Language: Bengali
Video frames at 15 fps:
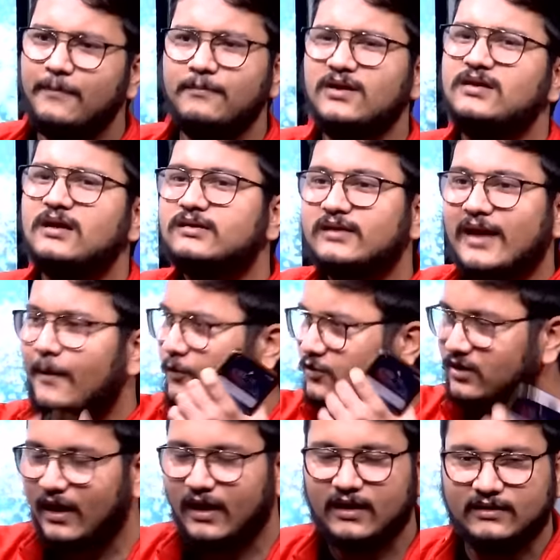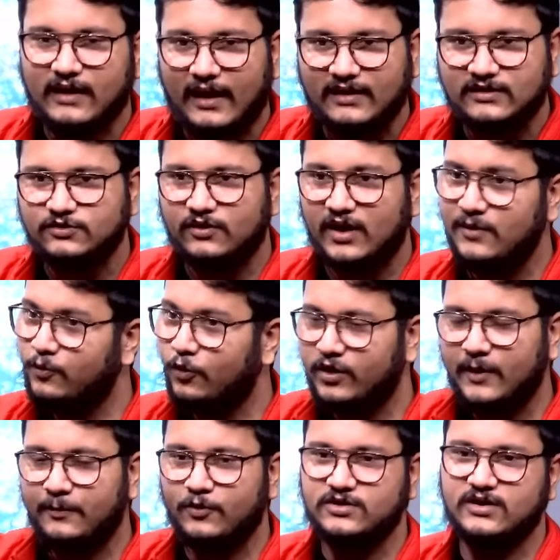এমনি জাস্ট কেমন জায়গাটা দেখার জন্য এই
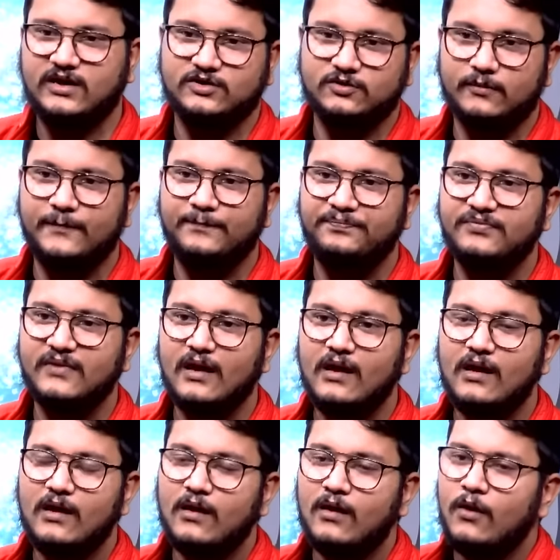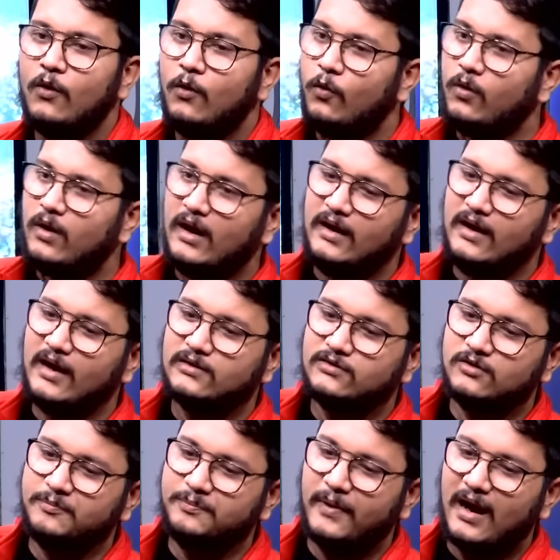ভোটের প্রচারের সময় ওখানে
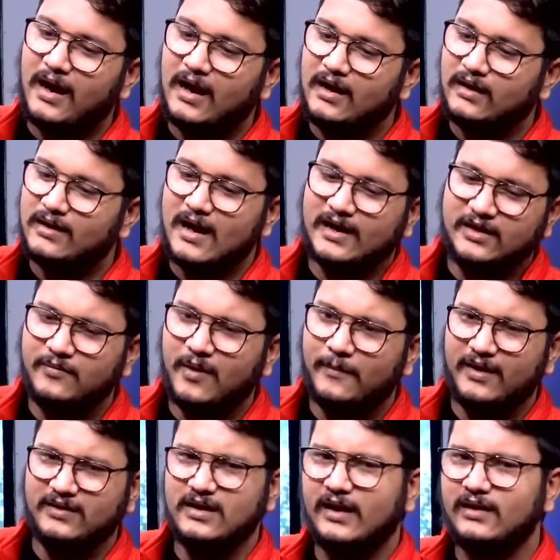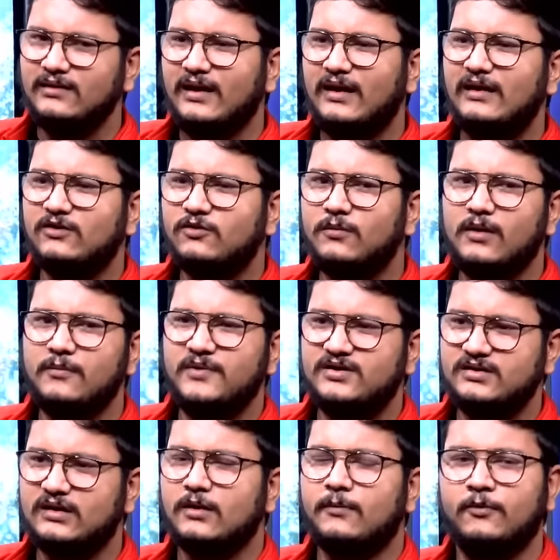একজন পাড়ার কাকিমা মানে যাকে দেখলে তোমার
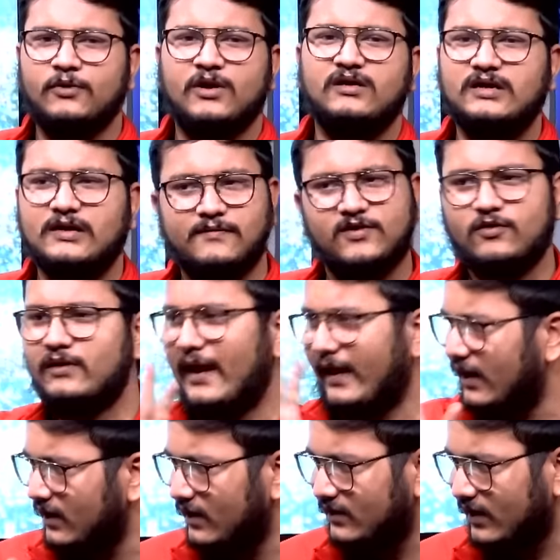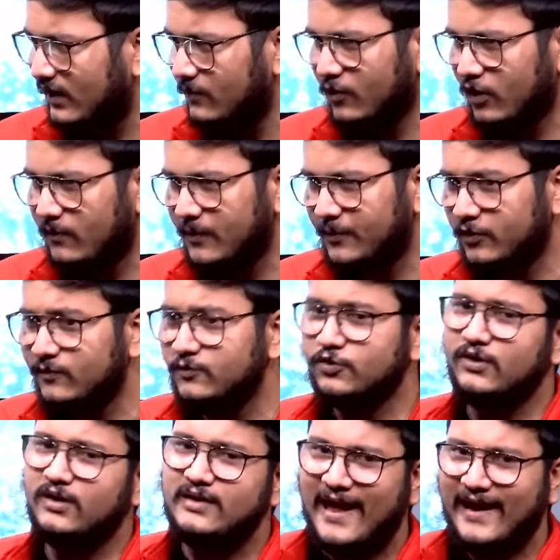বিশ্বাস হবে উনি টিভি তো দেখেন না দেখলে মনে হবে প্রথম
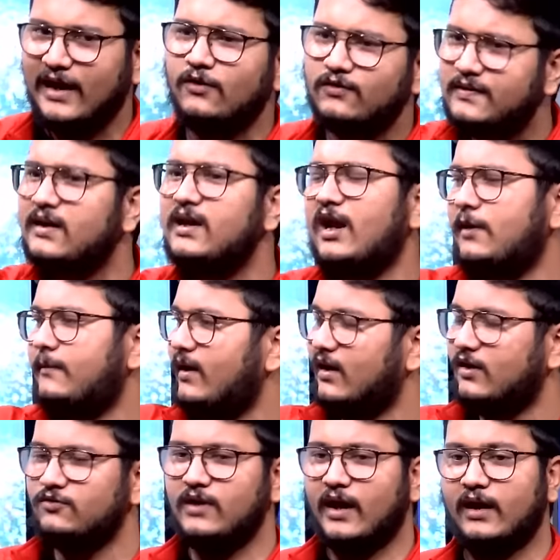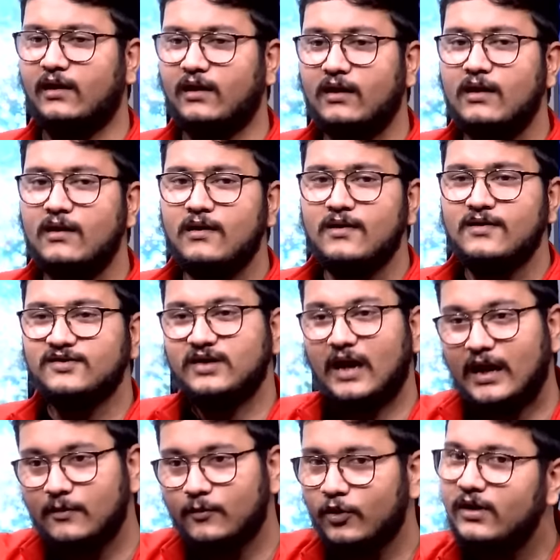যদি দেখেনও সিরিয়ালের বাইরে কিছু দেখেন না
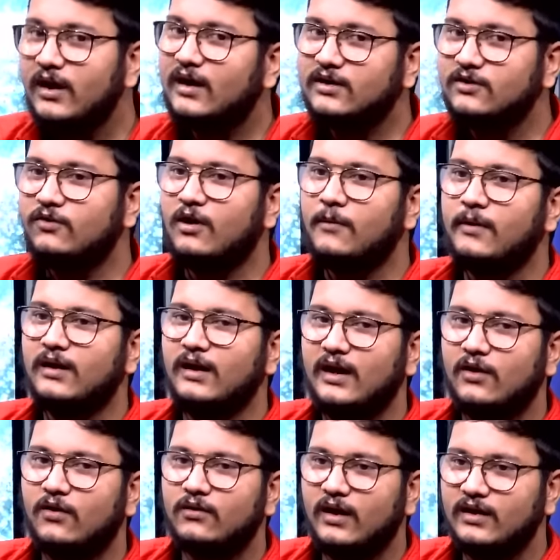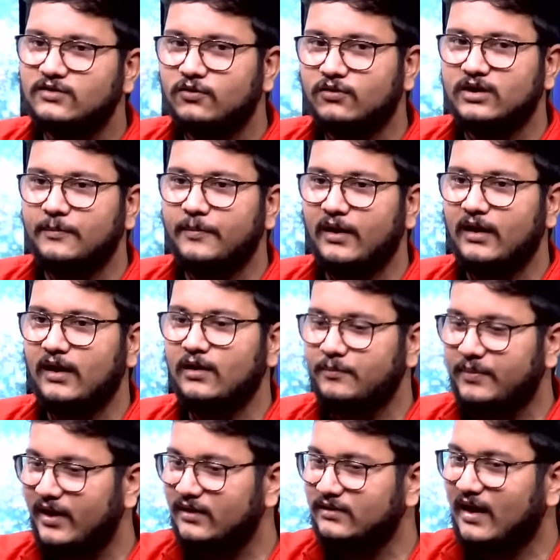সেই মহিলাটা যখন আমাকে রেকগনাইজ করতে পারলেন
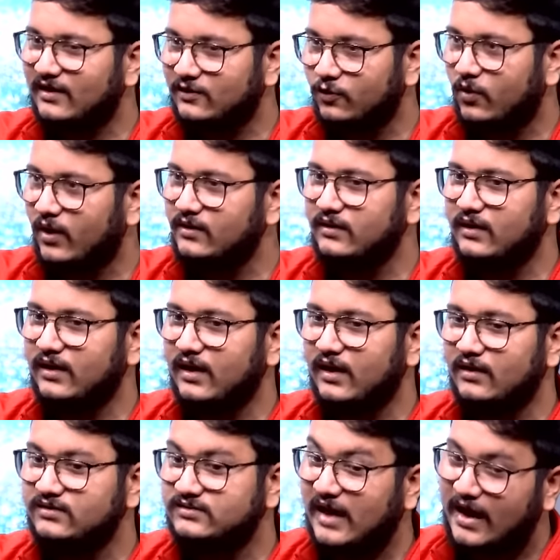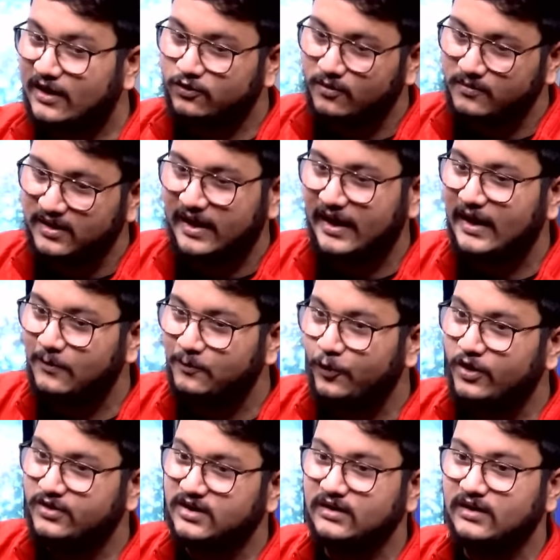পেরে তার দোকান থেকে চা তো আমি খেলাম
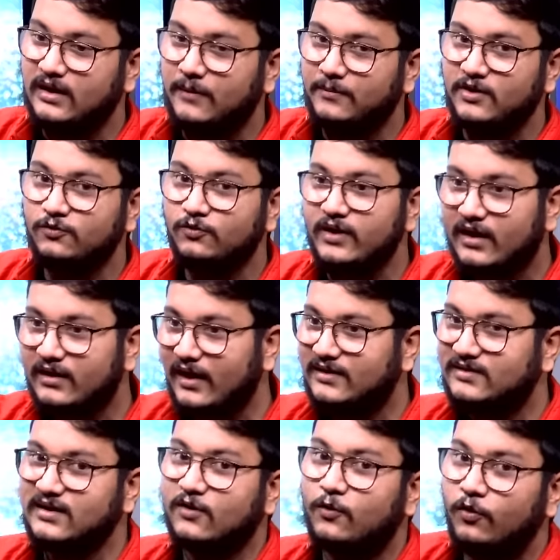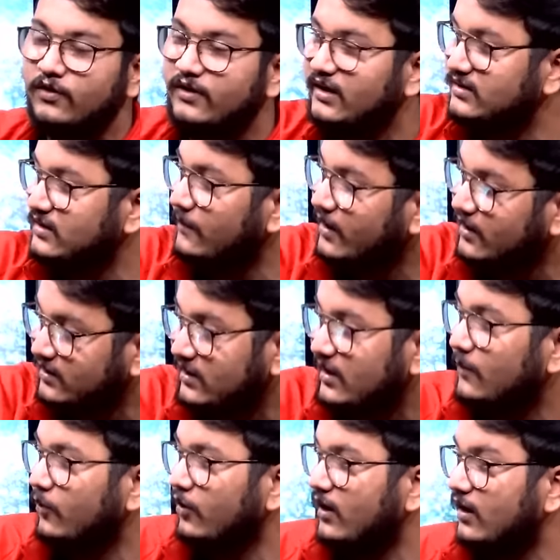পয়সা দিলাম কিন্তু উনি একটা এক্সট্রা কোল্ড ড্রিঙ্কস আমাকে
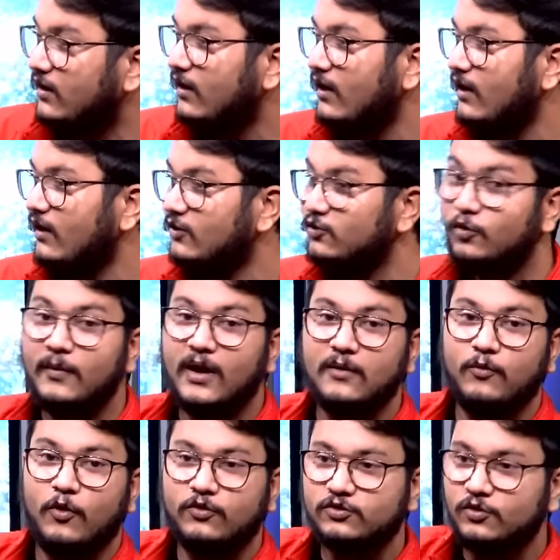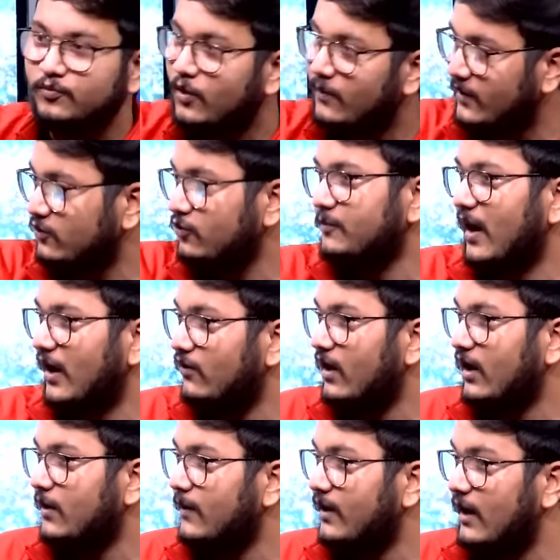দিয়ে বললেন তোমার বক্তব্য আমার খুব ভালো
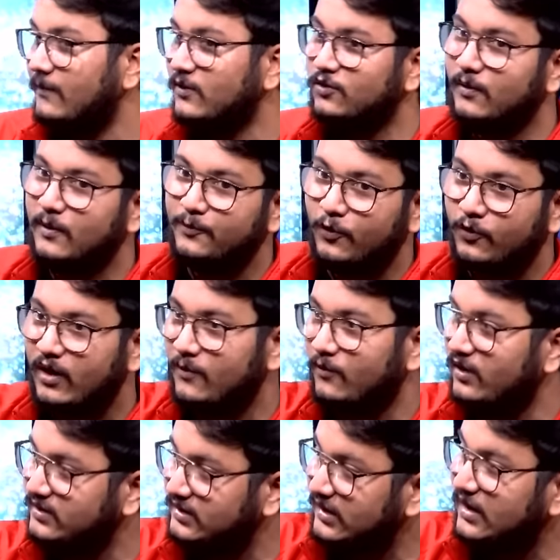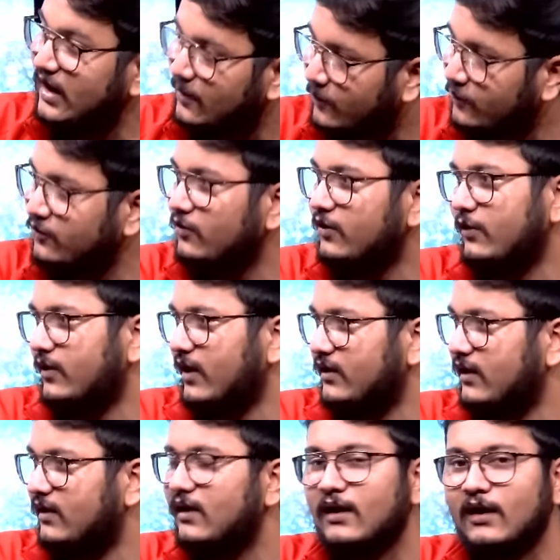লাগে ভাই আমি তোমার প্রোগ্রাম হলে সিরিয়াল বন্ধ করে ওটা
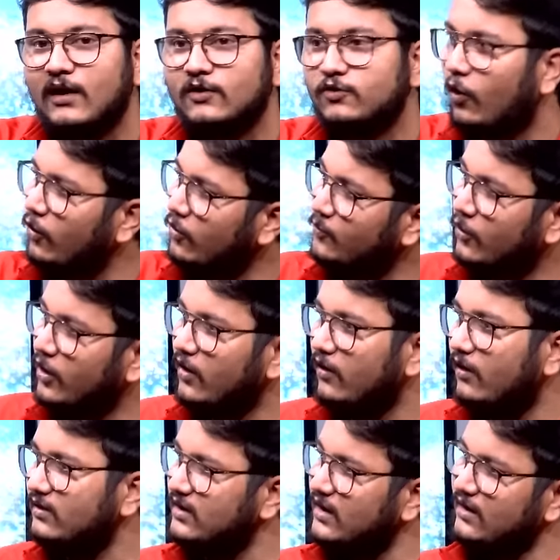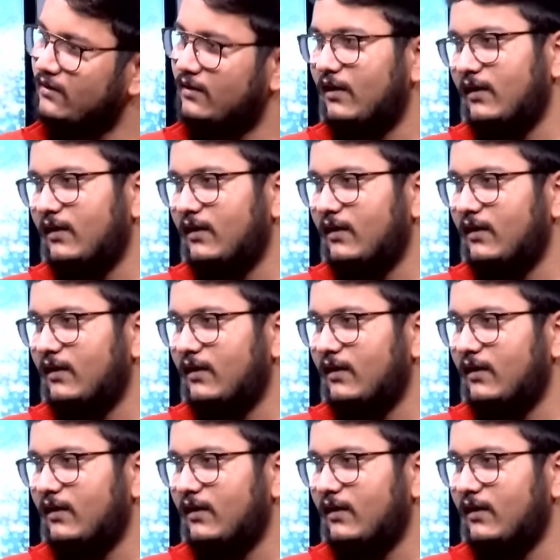দেখি তখন মনে হলো যে